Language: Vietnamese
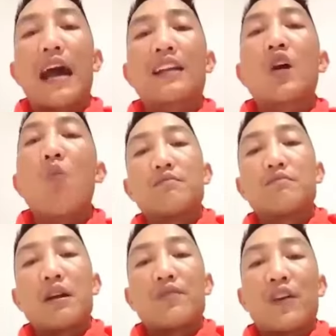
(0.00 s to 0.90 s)
thì ăn đầu
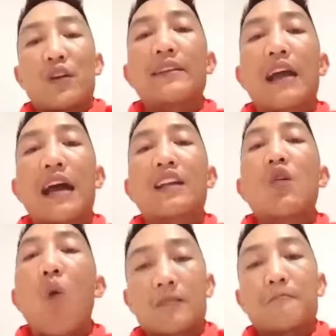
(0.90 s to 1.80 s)
mình phải ăn thì ăn
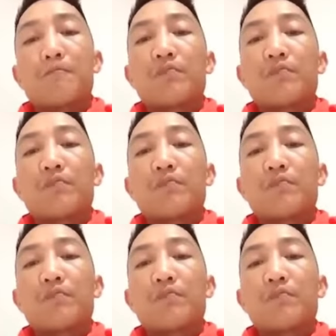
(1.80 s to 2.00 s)
đầu bụng